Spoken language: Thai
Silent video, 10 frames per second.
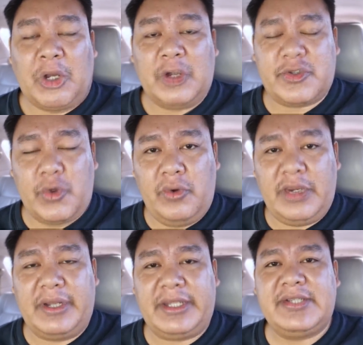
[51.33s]
ต่อสู้
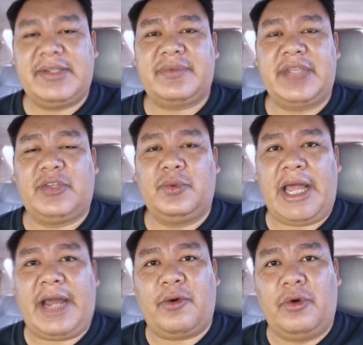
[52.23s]
ในวันที่ 14 ตุ
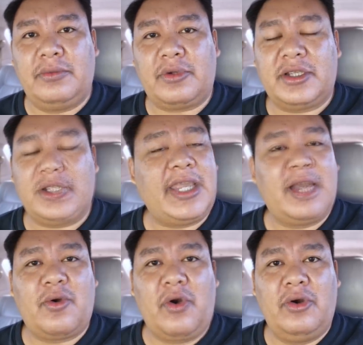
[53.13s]
ลาคมก็จะ
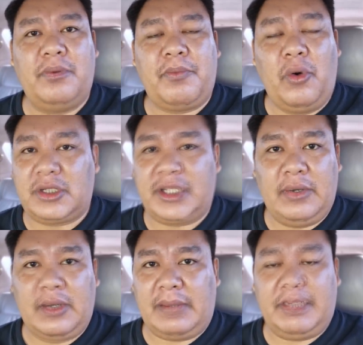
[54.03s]
ยังคงพูด
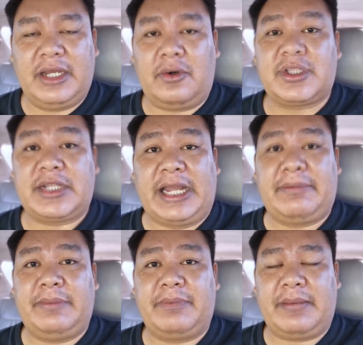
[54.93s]
เกี่ยวกับเรื่องของสถา
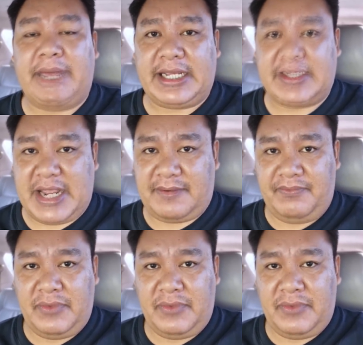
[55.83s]
บันพระมหากษัตริย์